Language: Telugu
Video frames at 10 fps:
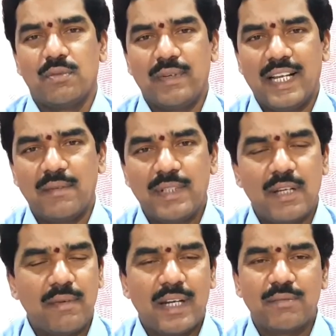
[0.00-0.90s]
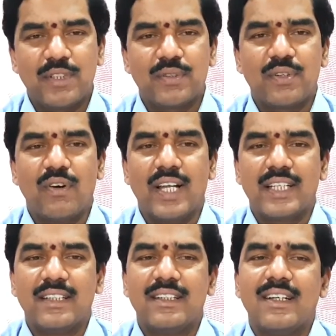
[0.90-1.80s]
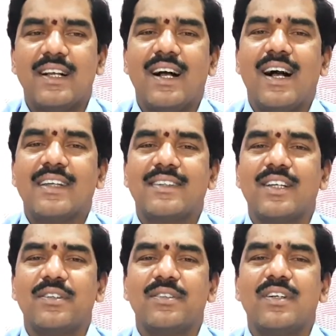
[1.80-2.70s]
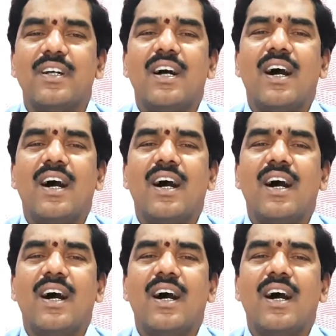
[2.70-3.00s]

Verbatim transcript: సో మీరేం తీర్మానం చేసుకోవాలి అసలు